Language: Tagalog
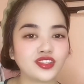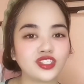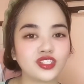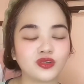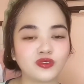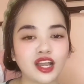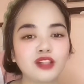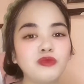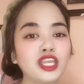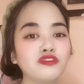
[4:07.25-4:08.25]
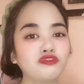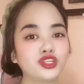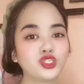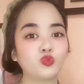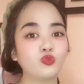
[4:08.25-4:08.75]
So, I'll begin
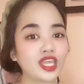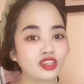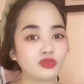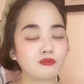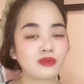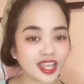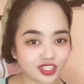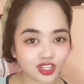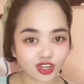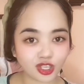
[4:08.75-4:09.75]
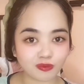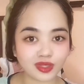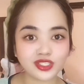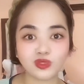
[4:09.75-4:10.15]
first with my documents,